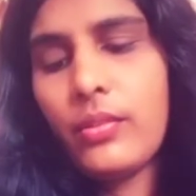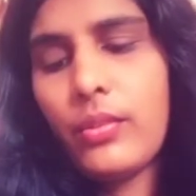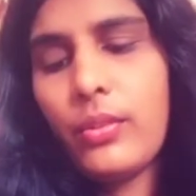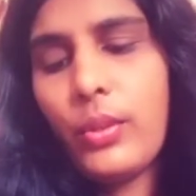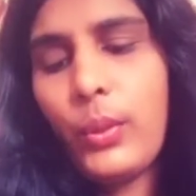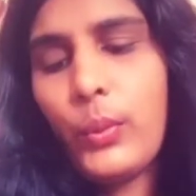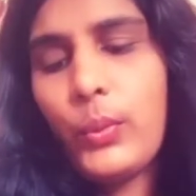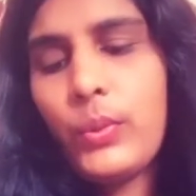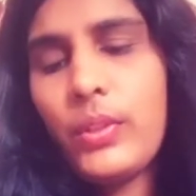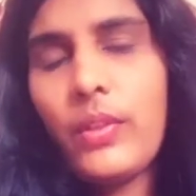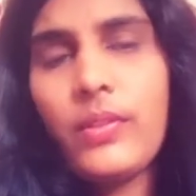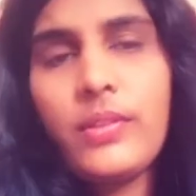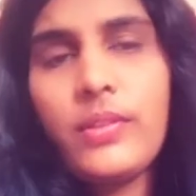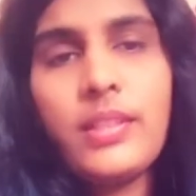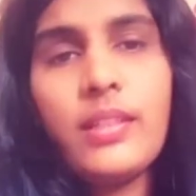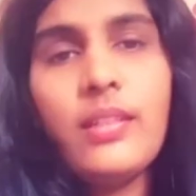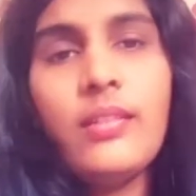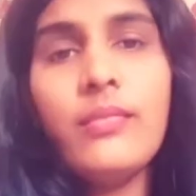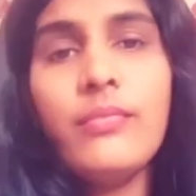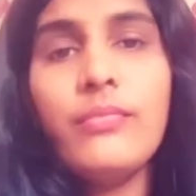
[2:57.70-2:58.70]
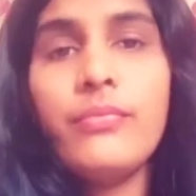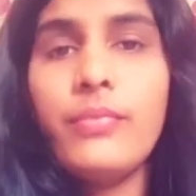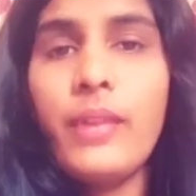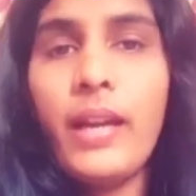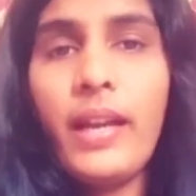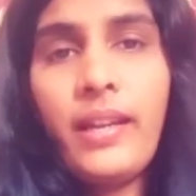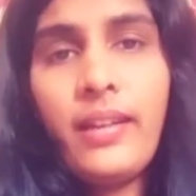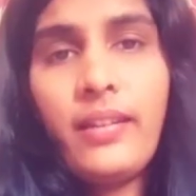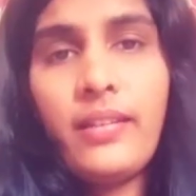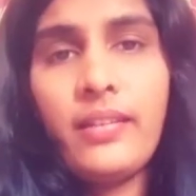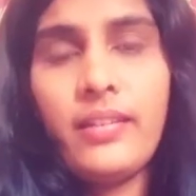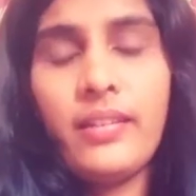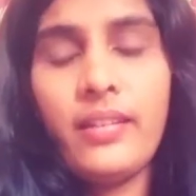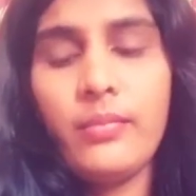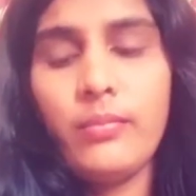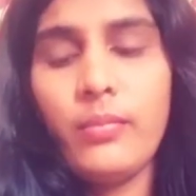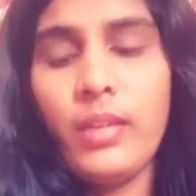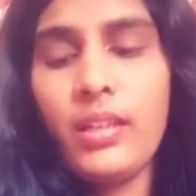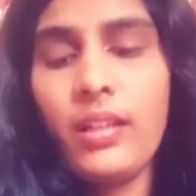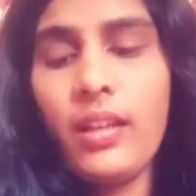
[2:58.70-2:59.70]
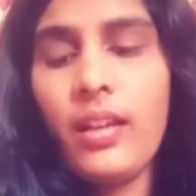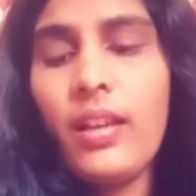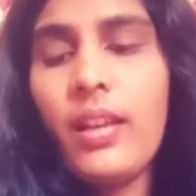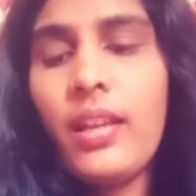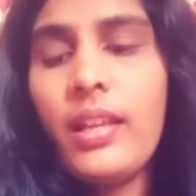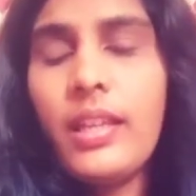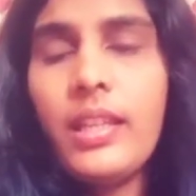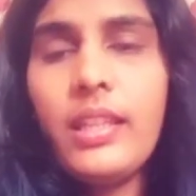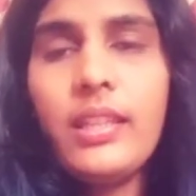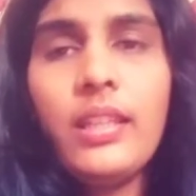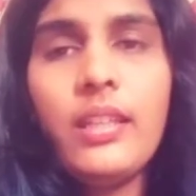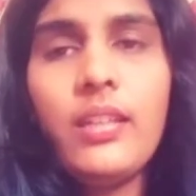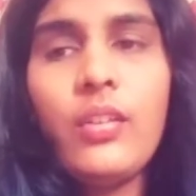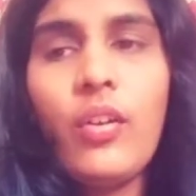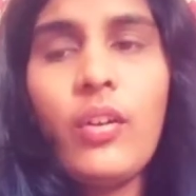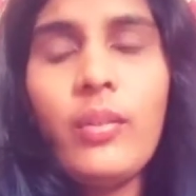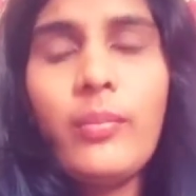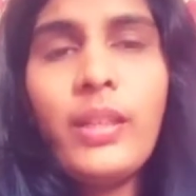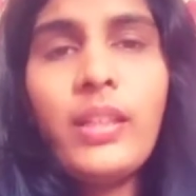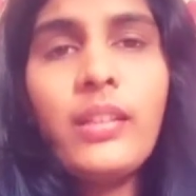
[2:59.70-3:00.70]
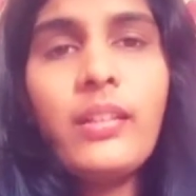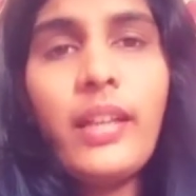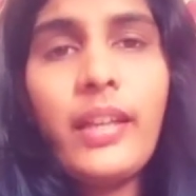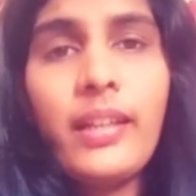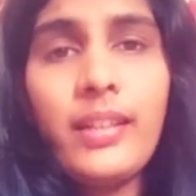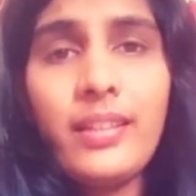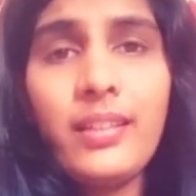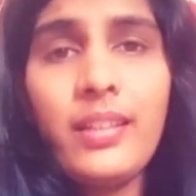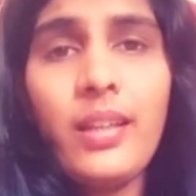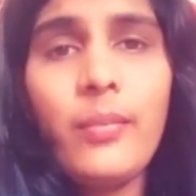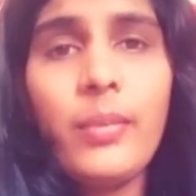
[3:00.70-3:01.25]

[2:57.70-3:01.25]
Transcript: టూ థౌజండ్ ఫైవ్ హండ్రెడ్ అనమాట ఇది నార్మల్ డైరెక్ట్గా